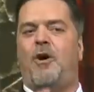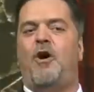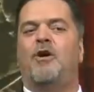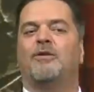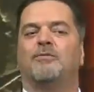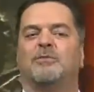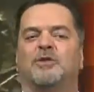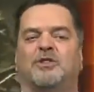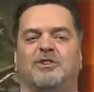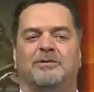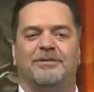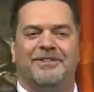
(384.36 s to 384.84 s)

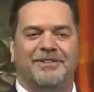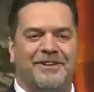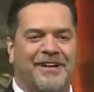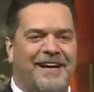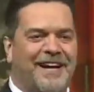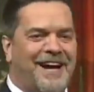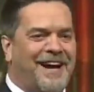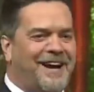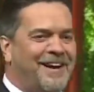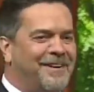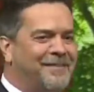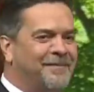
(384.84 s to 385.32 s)
olmuş bir şey
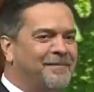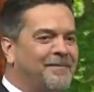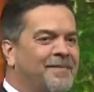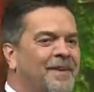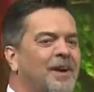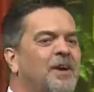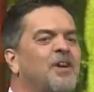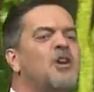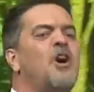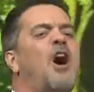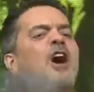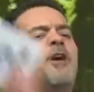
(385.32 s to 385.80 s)

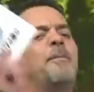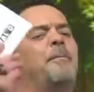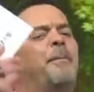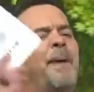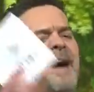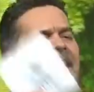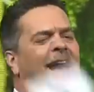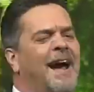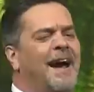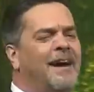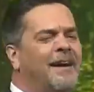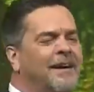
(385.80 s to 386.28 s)
Yok
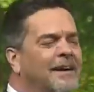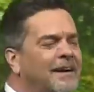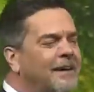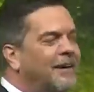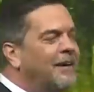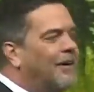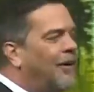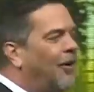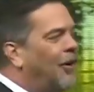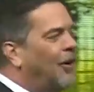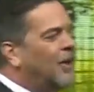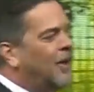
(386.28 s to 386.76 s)
be.
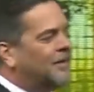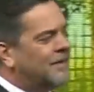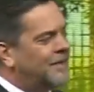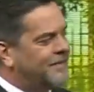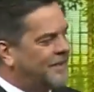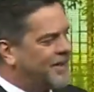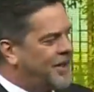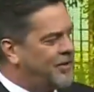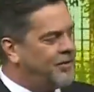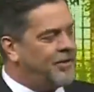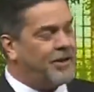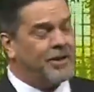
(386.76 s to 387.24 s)

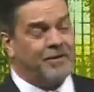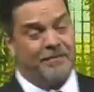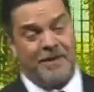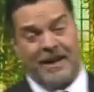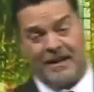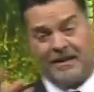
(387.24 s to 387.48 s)
Olur ne olur